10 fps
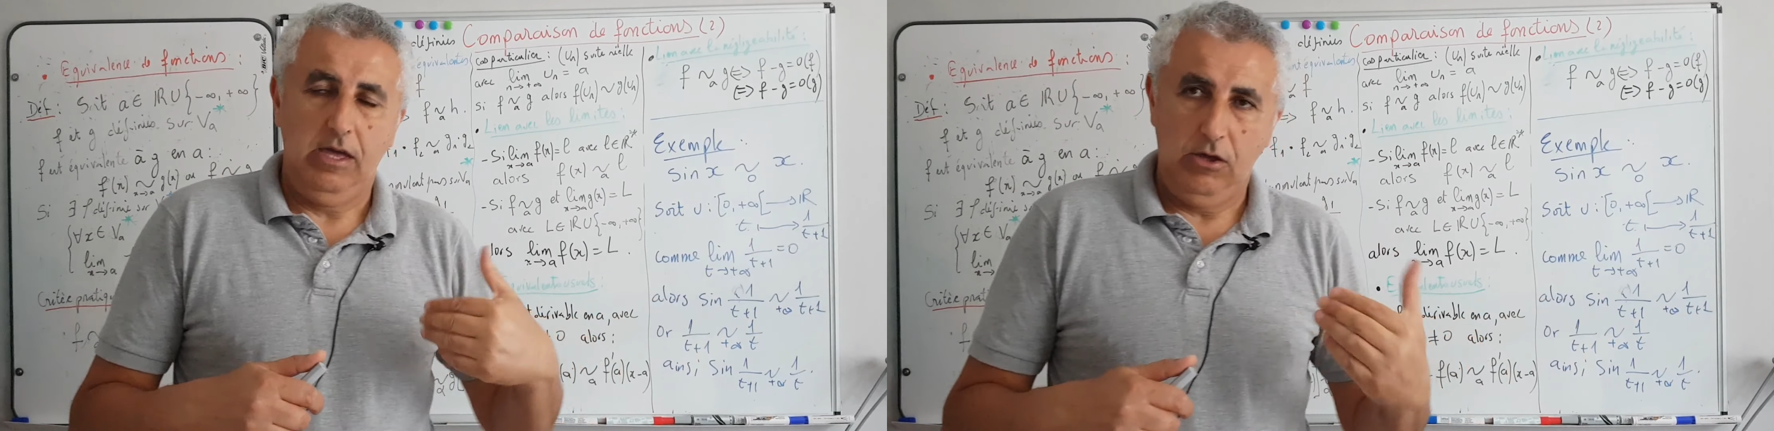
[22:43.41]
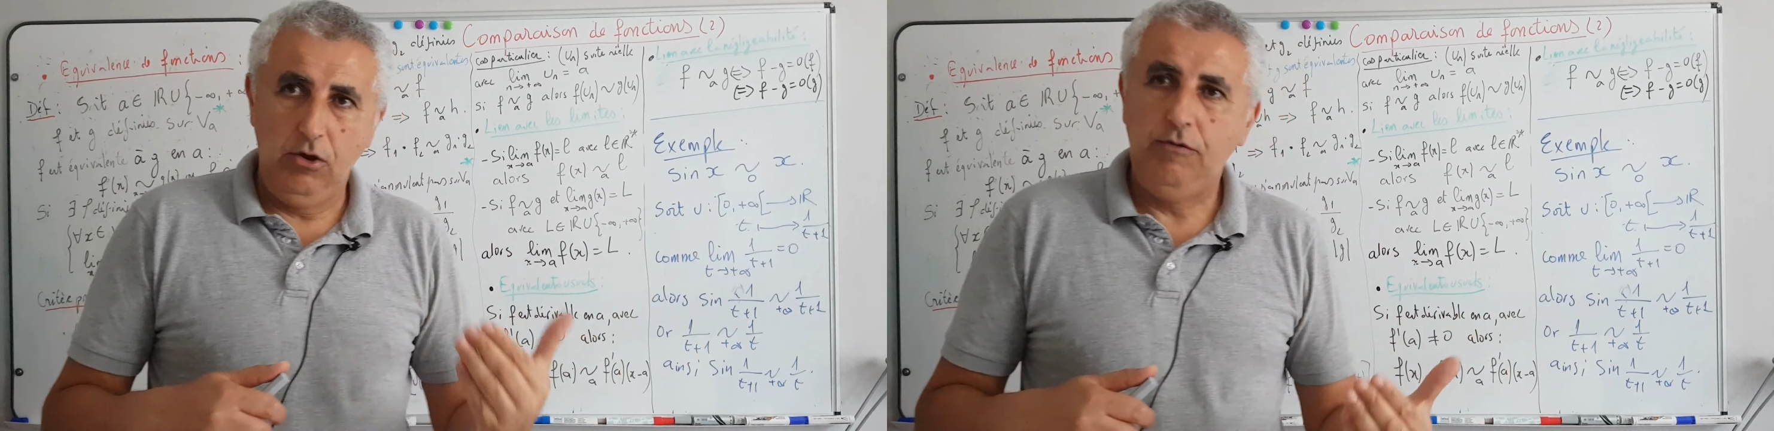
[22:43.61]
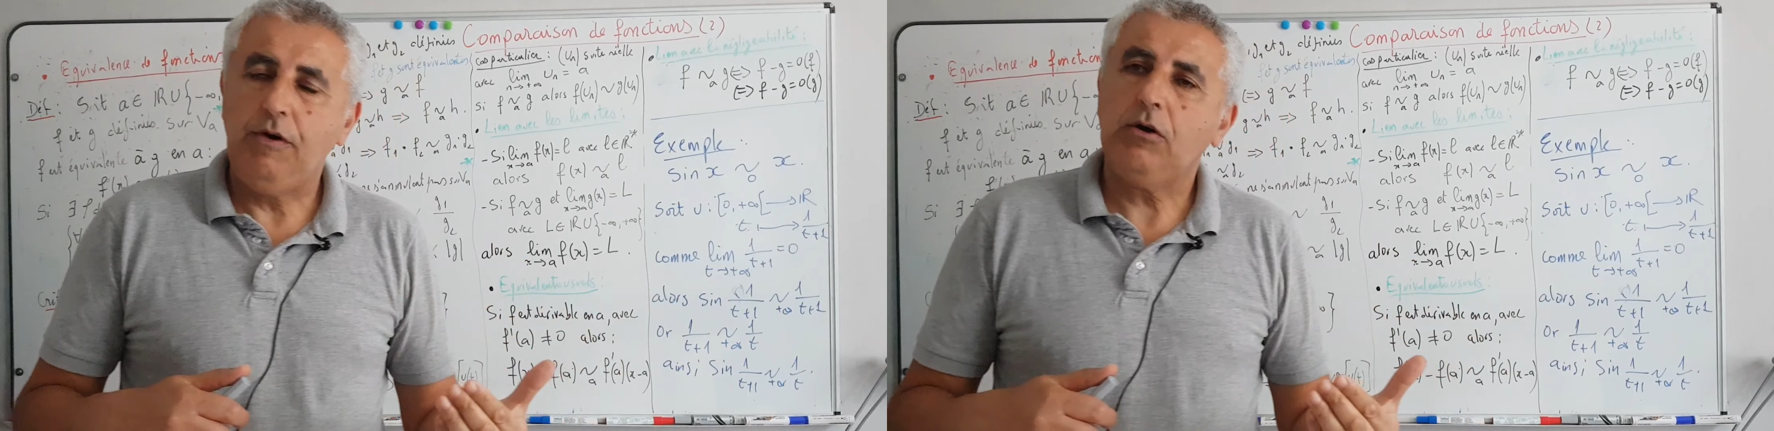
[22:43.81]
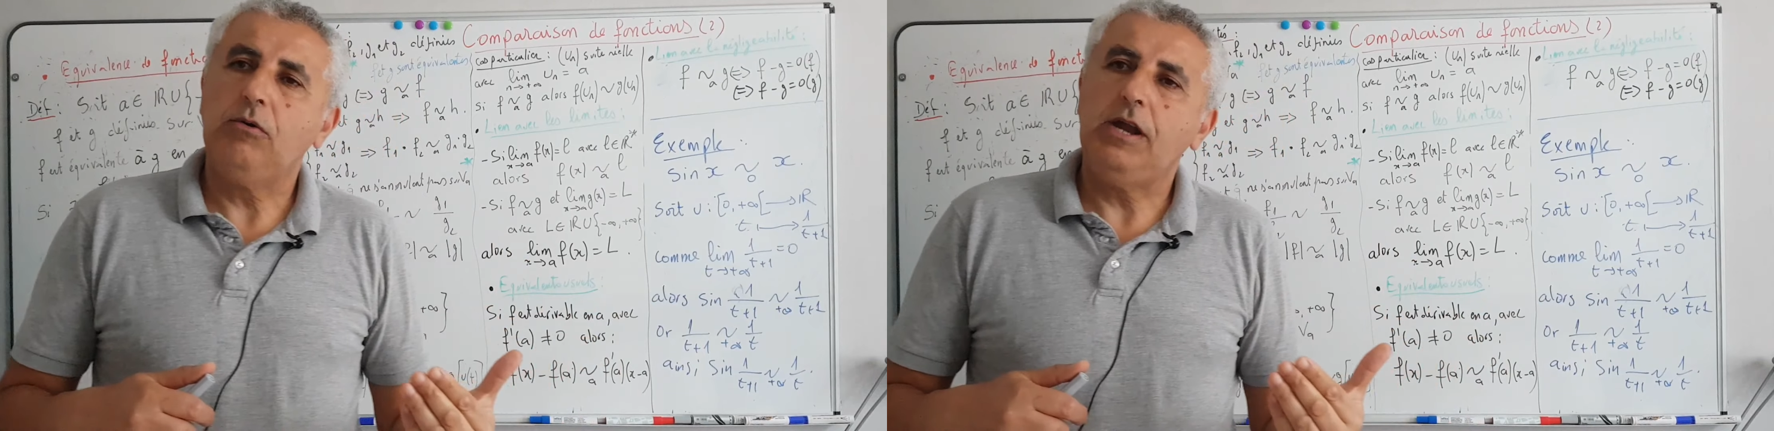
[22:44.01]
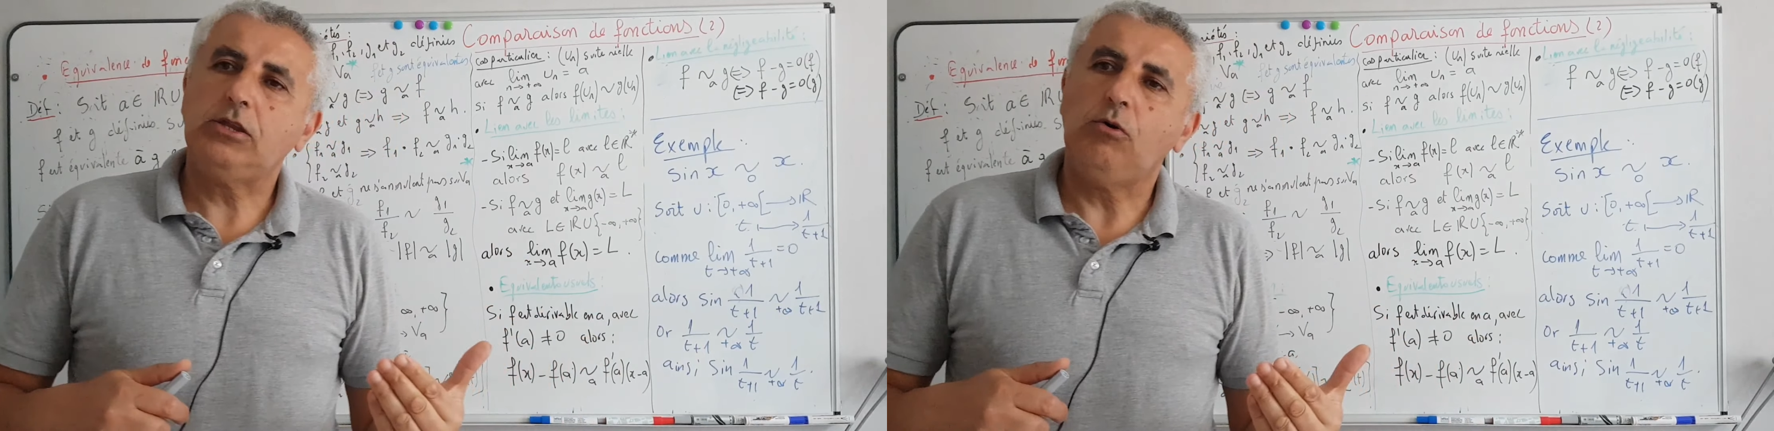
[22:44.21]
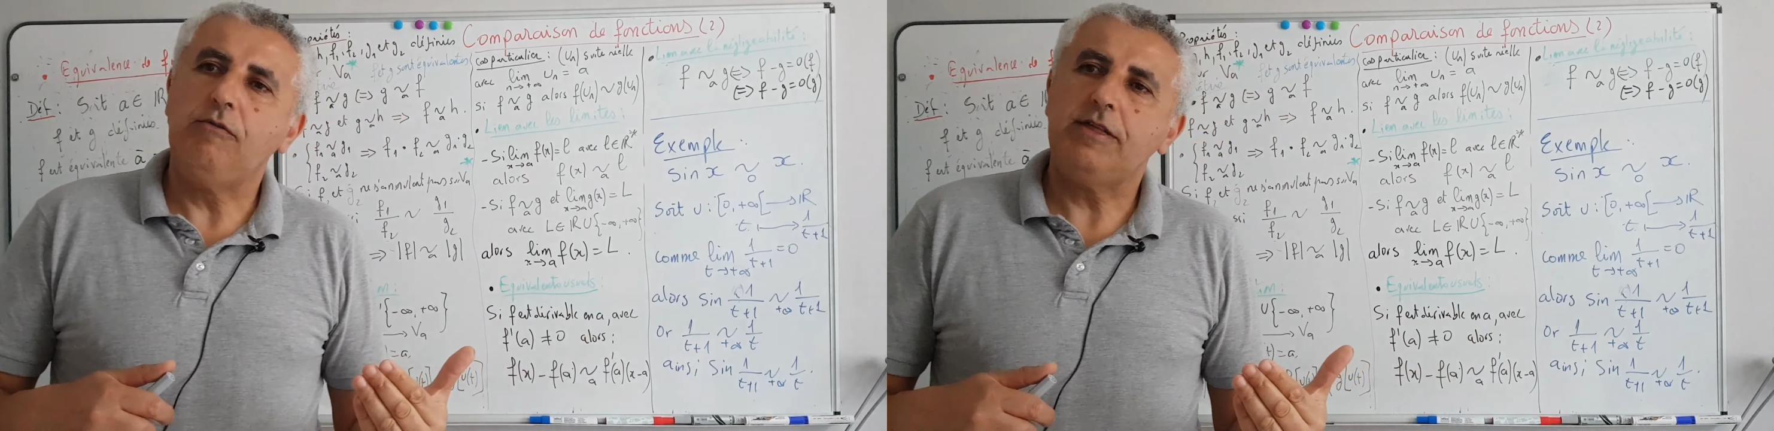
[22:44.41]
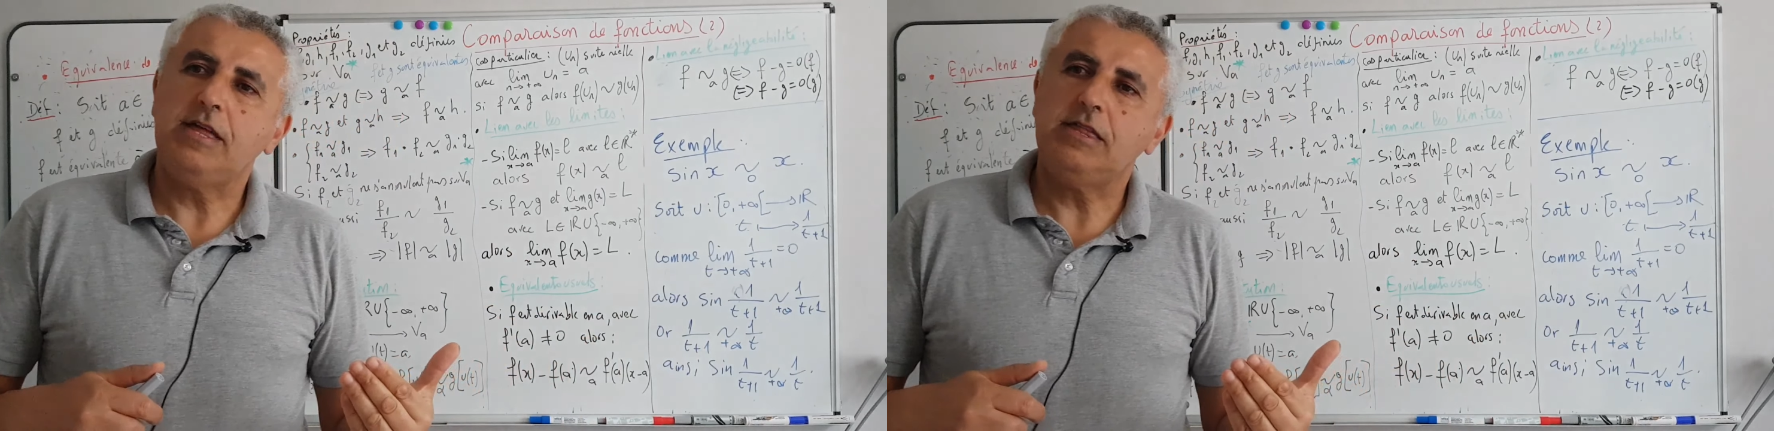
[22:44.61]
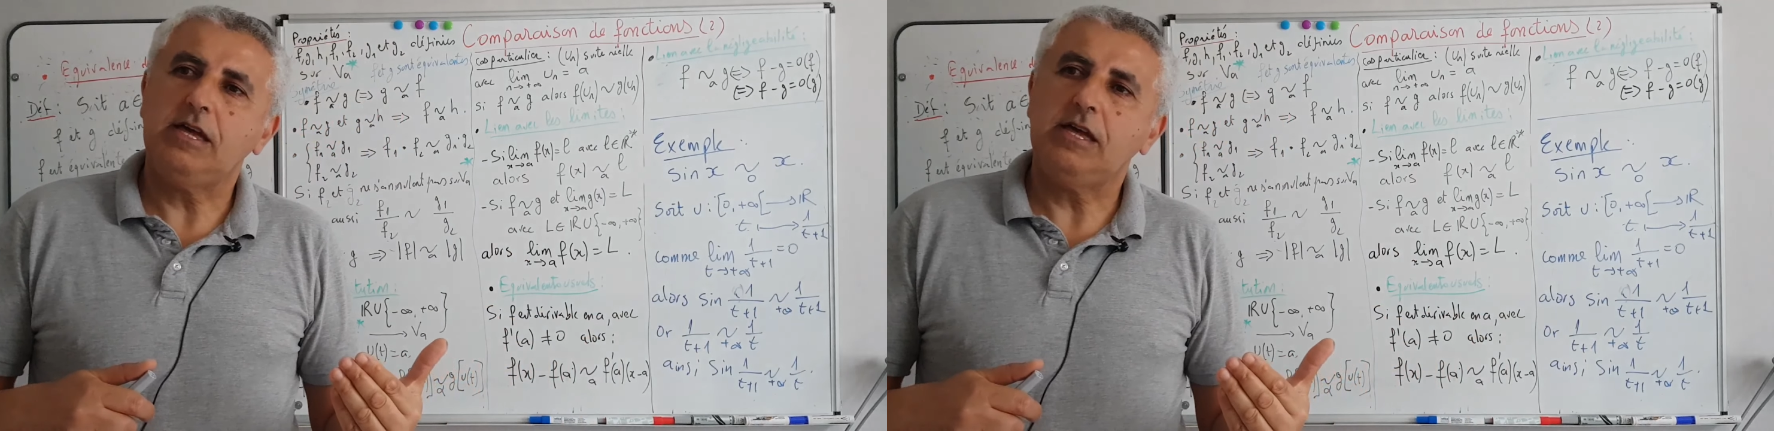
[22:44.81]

Une fois qu'on a trouvé cet